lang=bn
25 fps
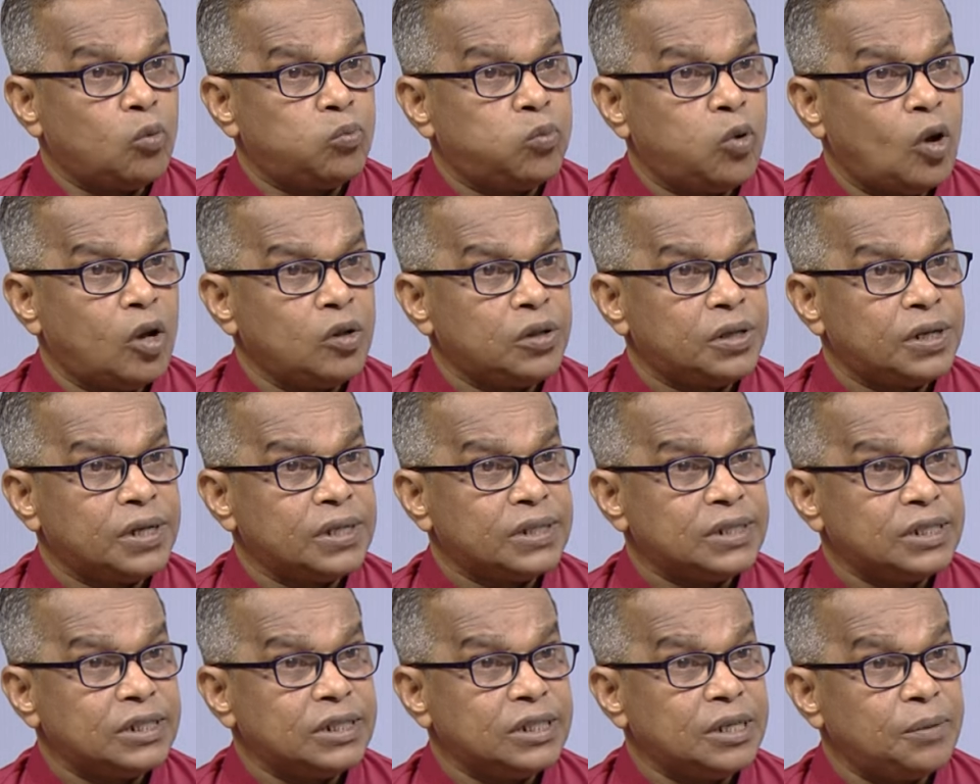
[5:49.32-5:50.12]

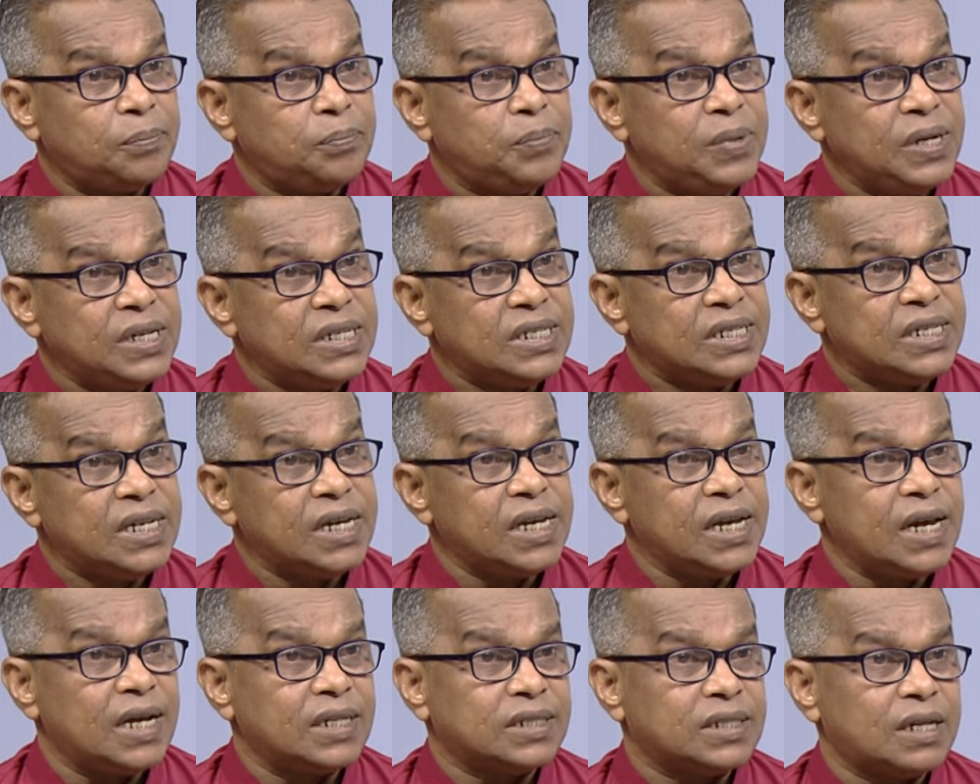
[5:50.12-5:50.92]
বলতেছি যে বি
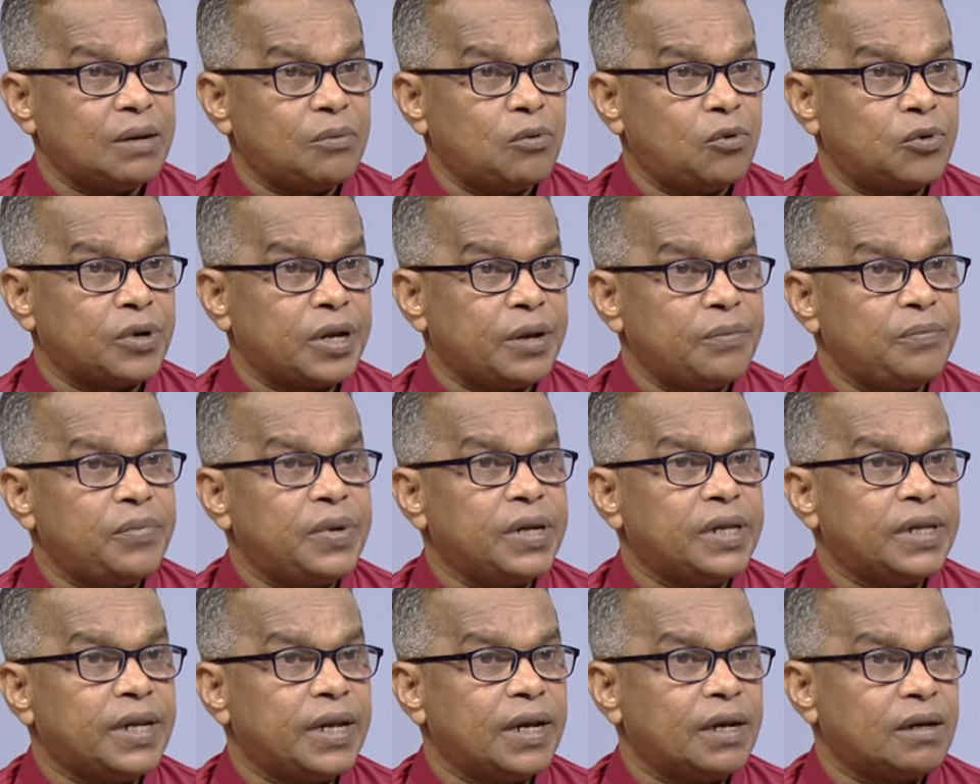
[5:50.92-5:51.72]
সিরিয়াস অ্যাবাউট
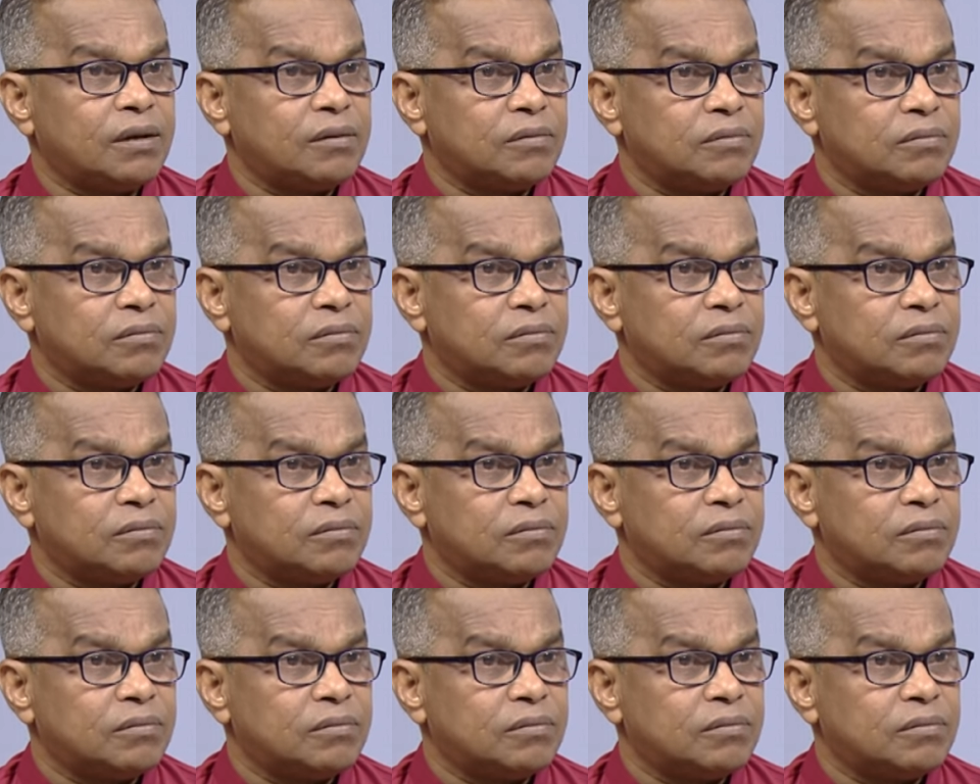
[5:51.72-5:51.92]
এভরিথিং